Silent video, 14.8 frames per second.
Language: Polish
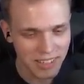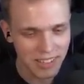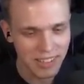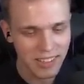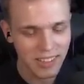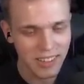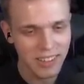
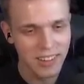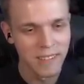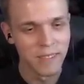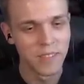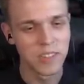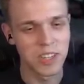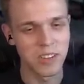
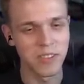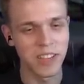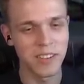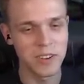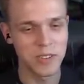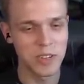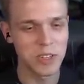22. Czyli
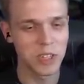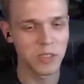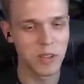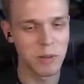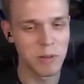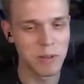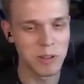wygrywasz 22
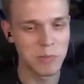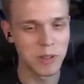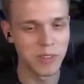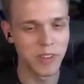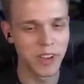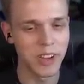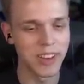Nagroda masz
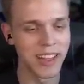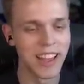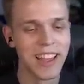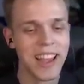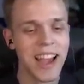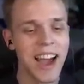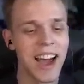podwojone. podwyższenia.